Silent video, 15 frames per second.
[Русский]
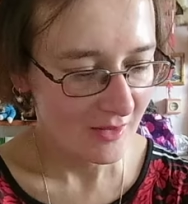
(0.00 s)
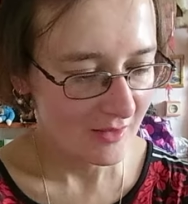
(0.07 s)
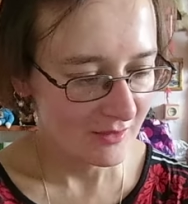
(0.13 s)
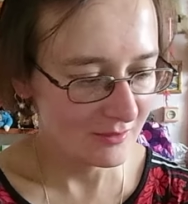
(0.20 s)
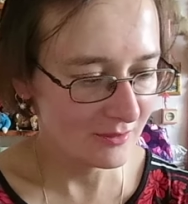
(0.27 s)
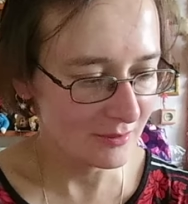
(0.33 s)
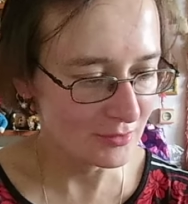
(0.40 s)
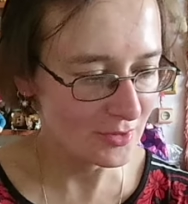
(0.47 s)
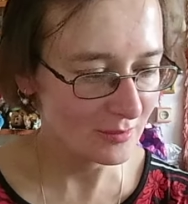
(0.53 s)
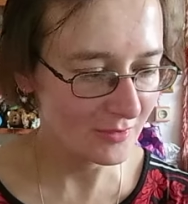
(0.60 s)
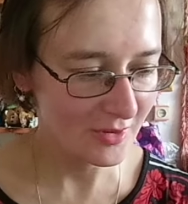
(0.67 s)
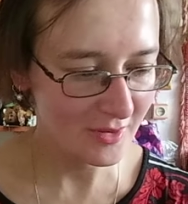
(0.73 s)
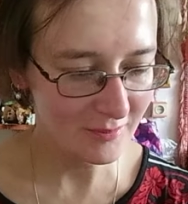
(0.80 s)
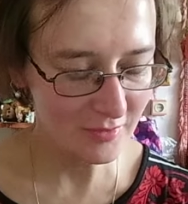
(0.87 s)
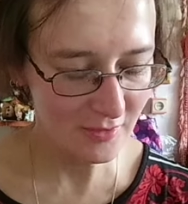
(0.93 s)
В общем,
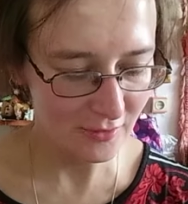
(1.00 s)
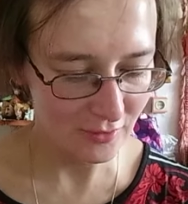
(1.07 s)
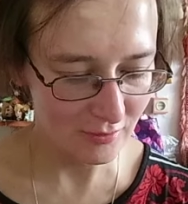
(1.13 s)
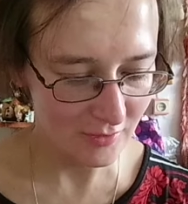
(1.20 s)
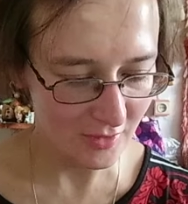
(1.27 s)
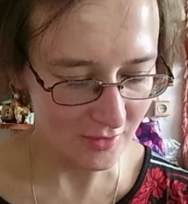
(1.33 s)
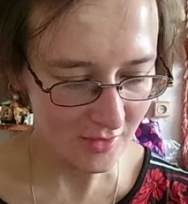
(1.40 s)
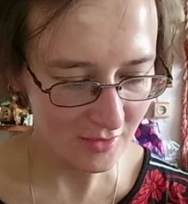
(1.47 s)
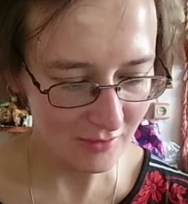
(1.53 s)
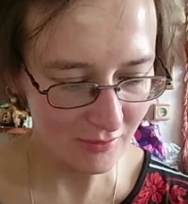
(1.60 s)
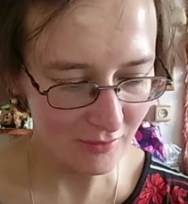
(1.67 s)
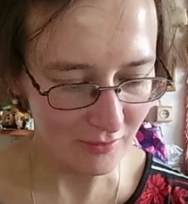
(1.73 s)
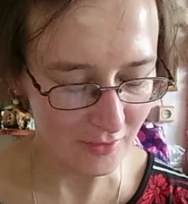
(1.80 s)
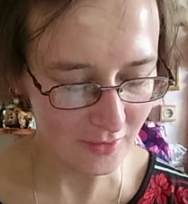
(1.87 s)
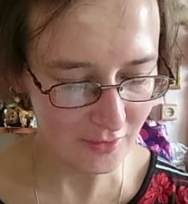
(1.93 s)
накопилось у меня на
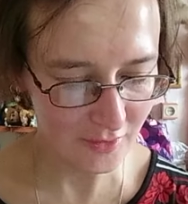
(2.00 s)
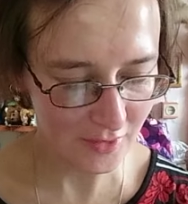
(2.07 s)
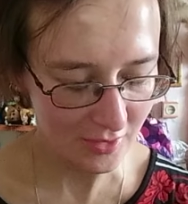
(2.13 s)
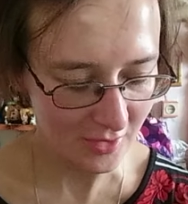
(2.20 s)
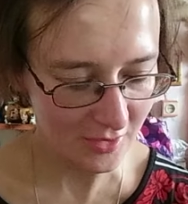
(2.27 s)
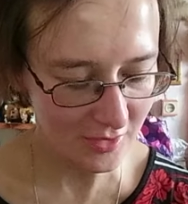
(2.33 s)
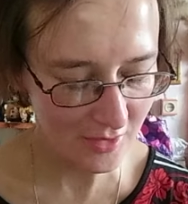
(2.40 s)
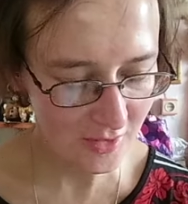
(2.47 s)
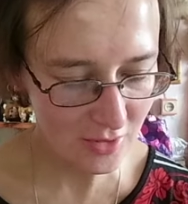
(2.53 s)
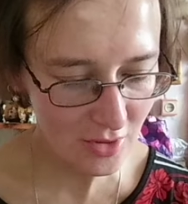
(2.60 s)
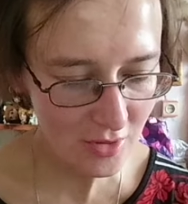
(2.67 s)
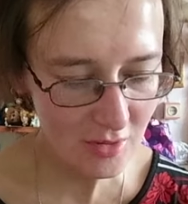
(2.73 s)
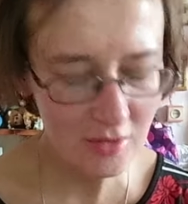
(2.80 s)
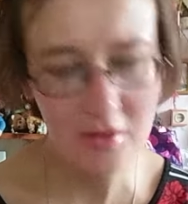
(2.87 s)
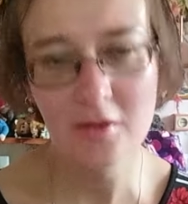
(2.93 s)
двух
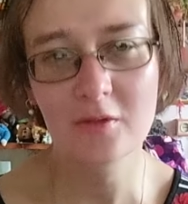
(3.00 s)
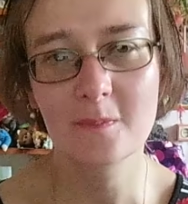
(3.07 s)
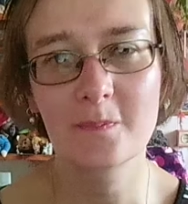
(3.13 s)
страничках.